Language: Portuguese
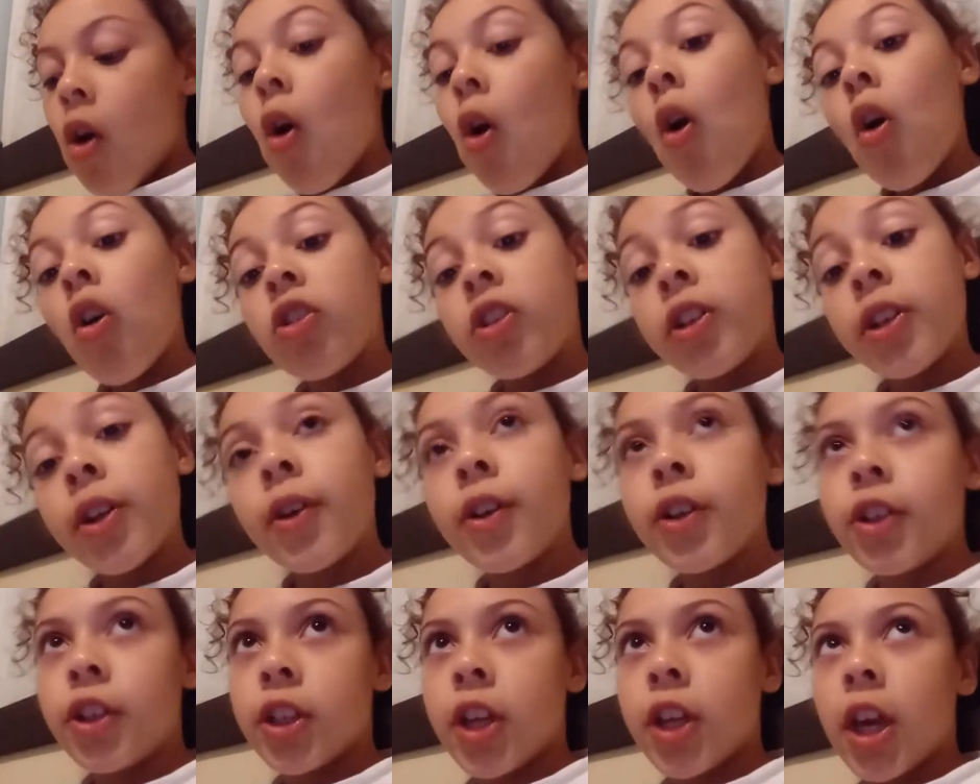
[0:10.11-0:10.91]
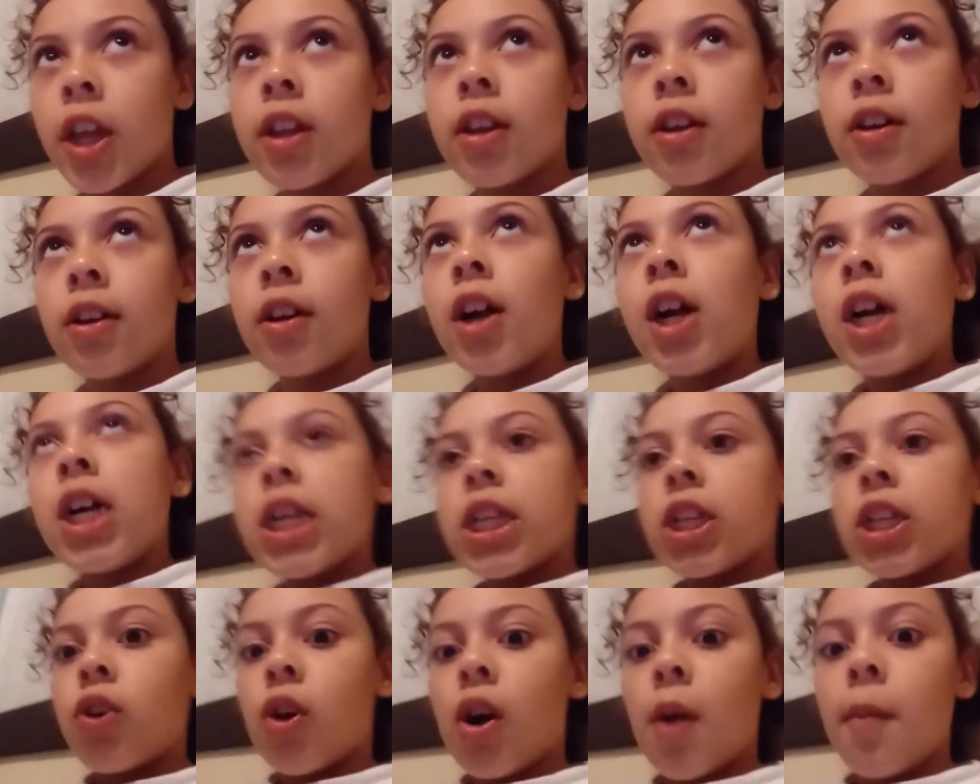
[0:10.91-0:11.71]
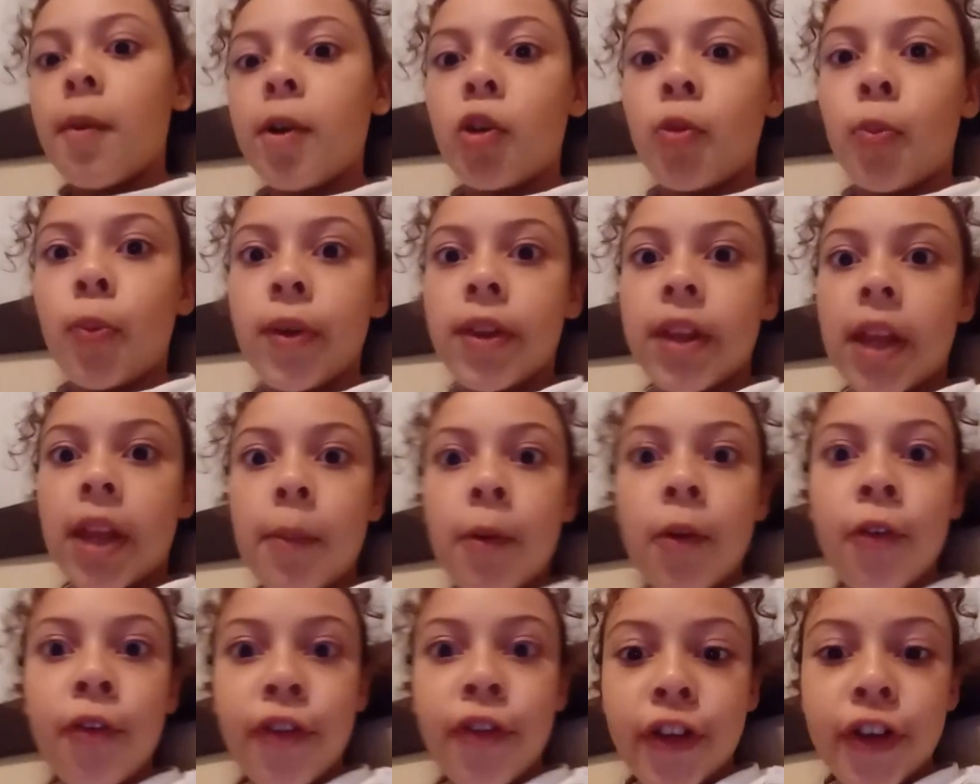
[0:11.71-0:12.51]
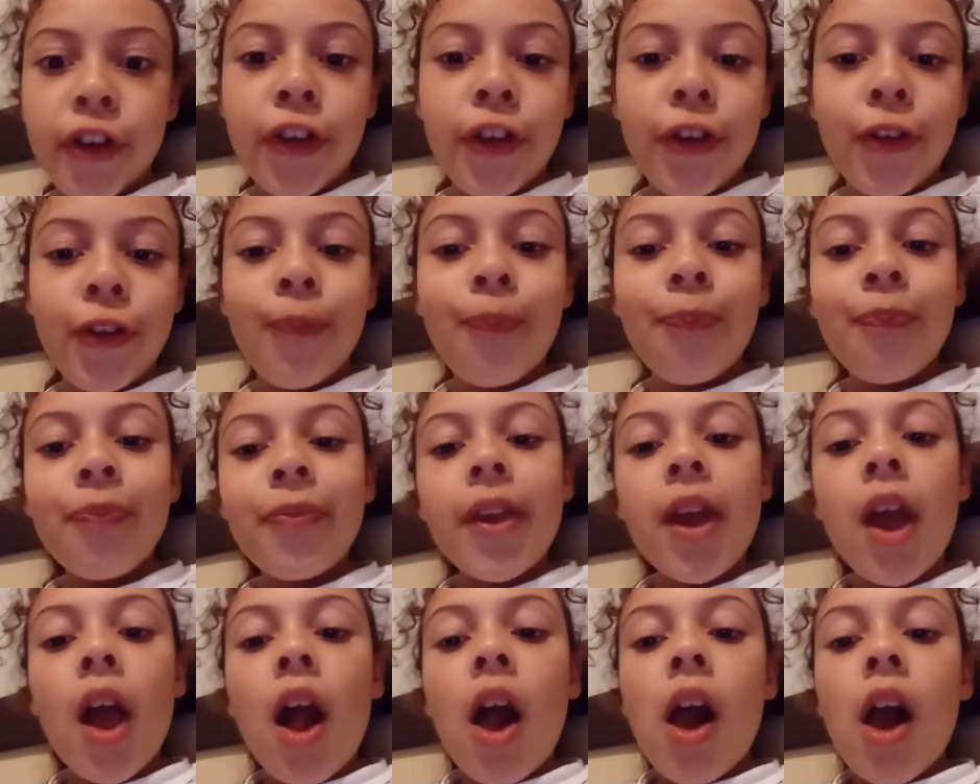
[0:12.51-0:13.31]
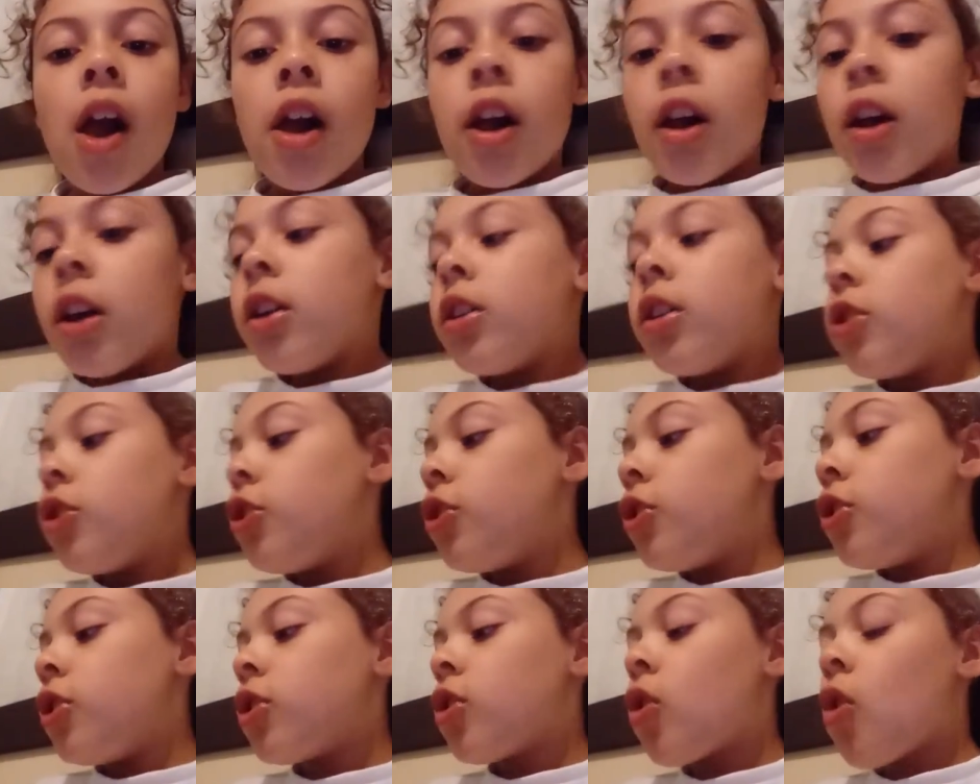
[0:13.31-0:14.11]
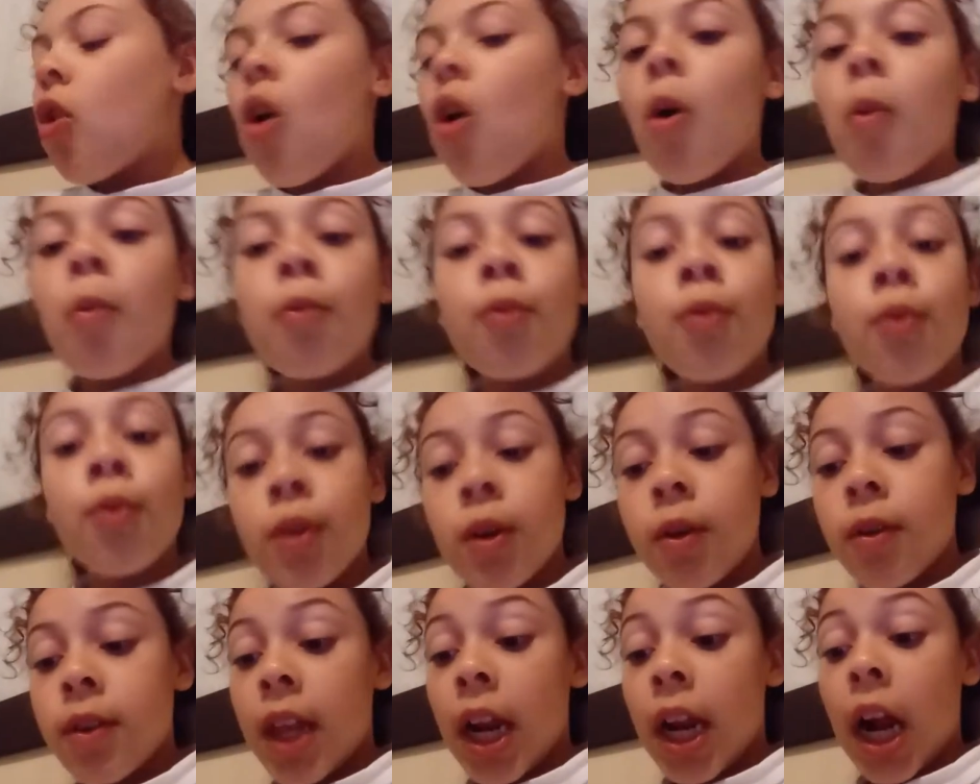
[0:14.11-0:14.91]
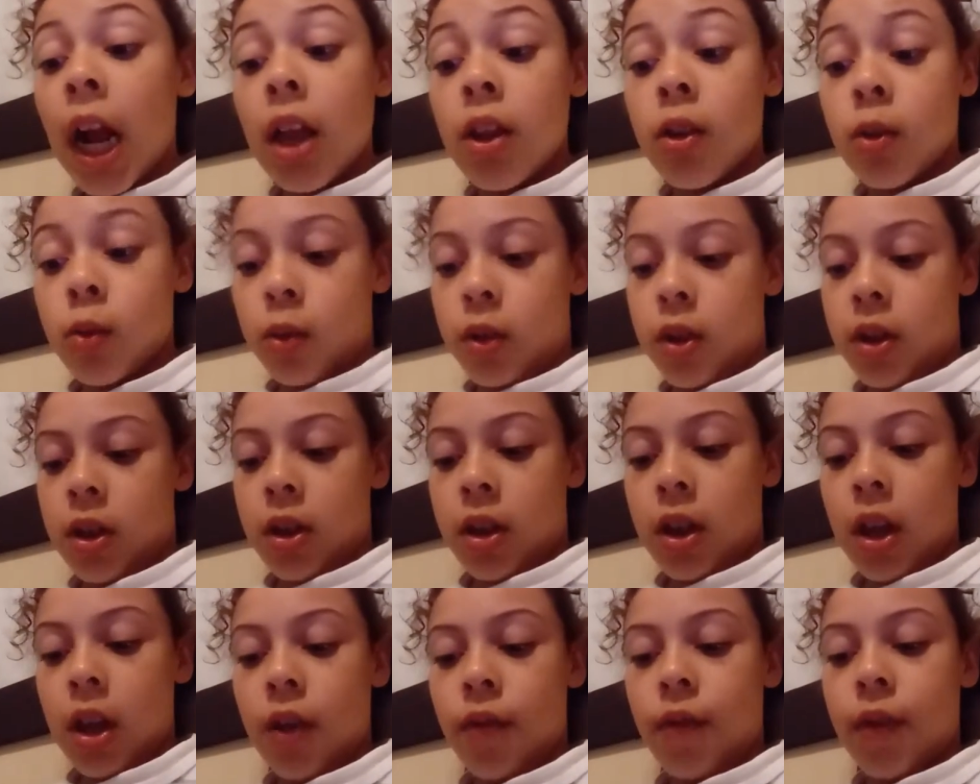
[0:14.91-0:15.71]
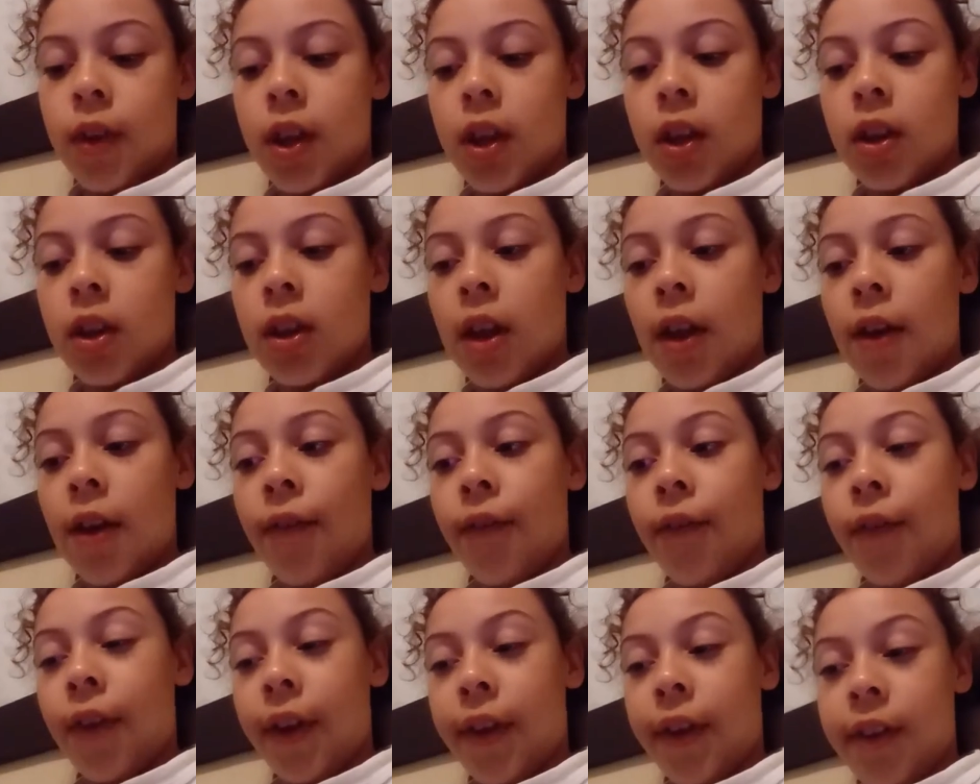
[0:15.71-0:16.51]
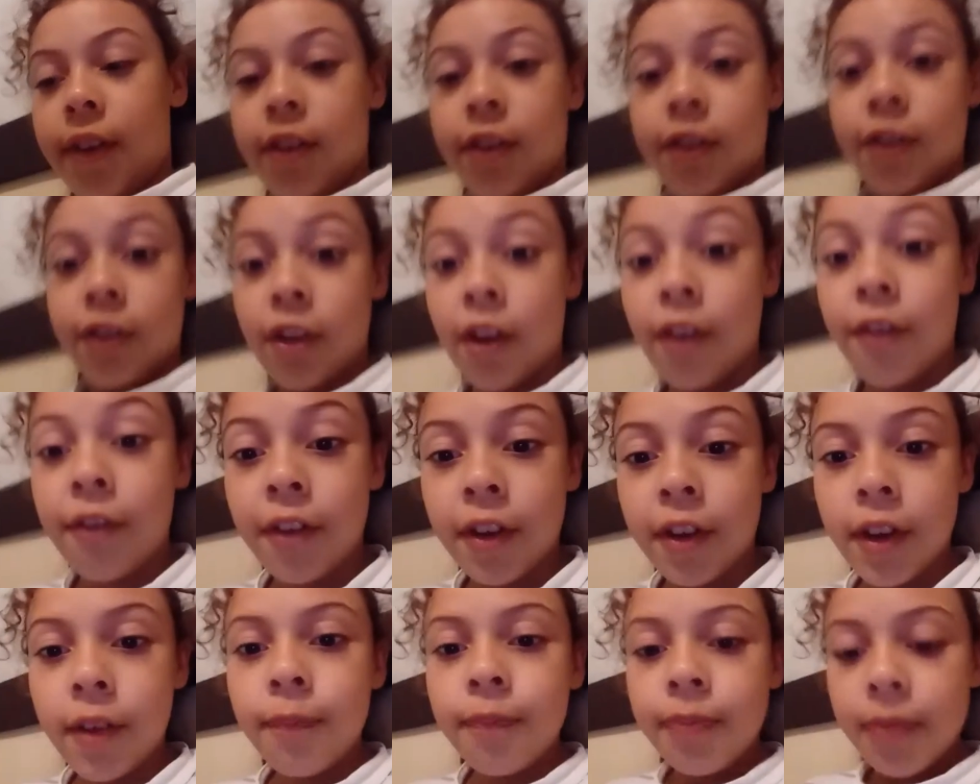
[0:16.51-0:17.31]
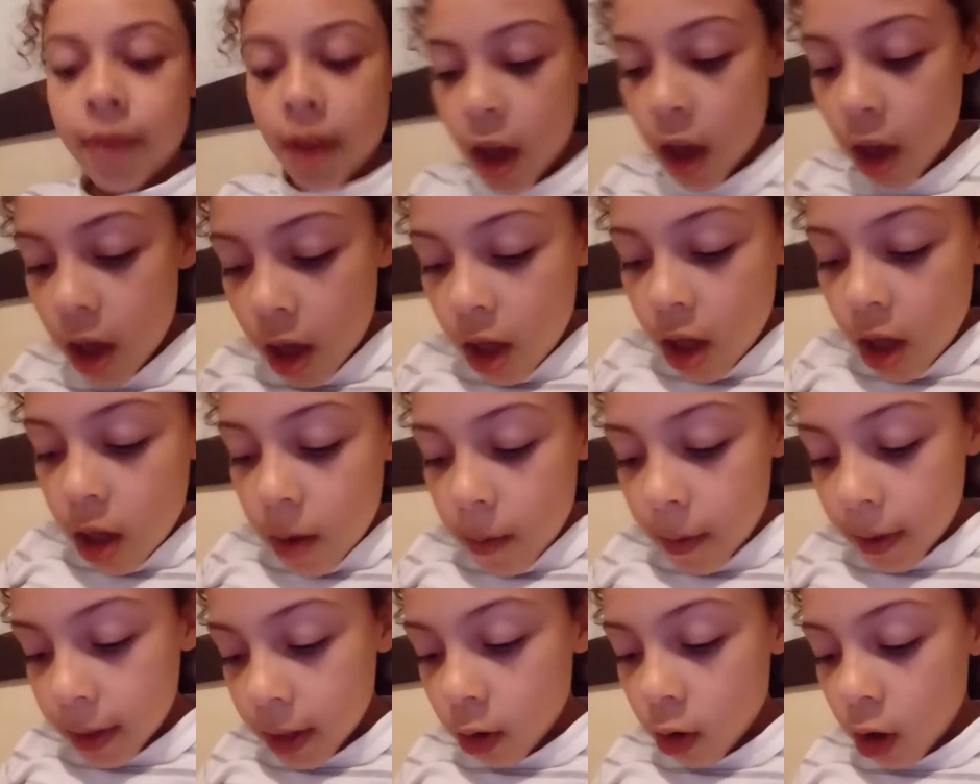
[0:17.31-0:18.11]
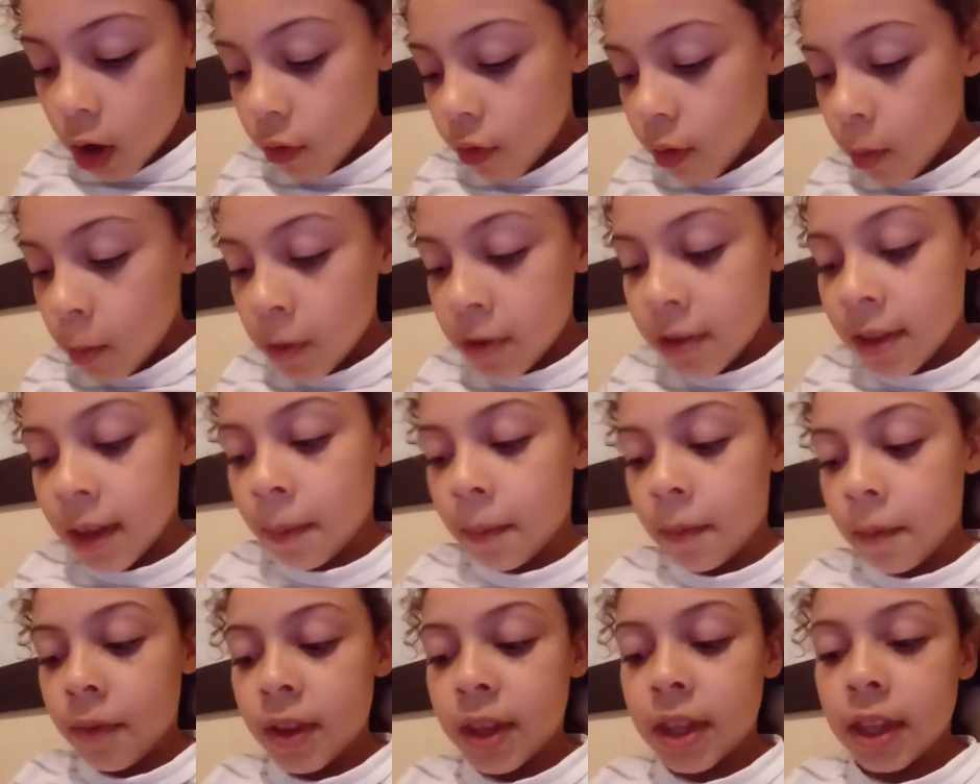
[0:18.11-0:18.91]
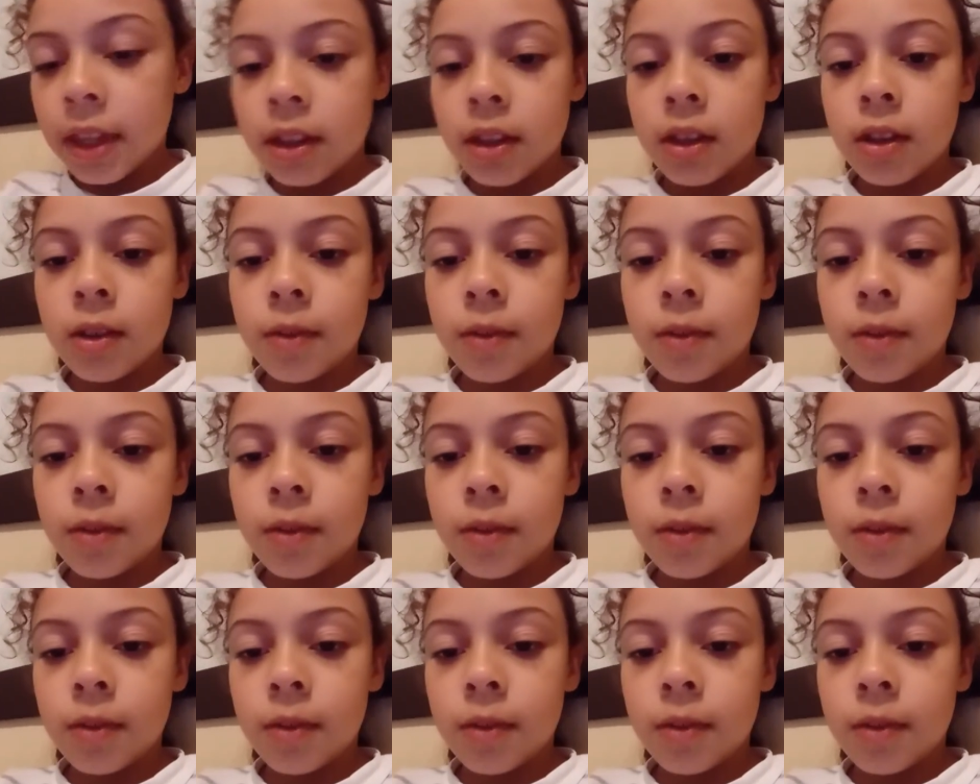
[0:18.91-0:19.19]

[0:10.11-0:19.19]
Hoje é hoje, quer dizer, que eu acabei de postar meu vídeo De como pegar as coisas, né, que vocês devem já ver Mas agora eu vou mostrar pra vocês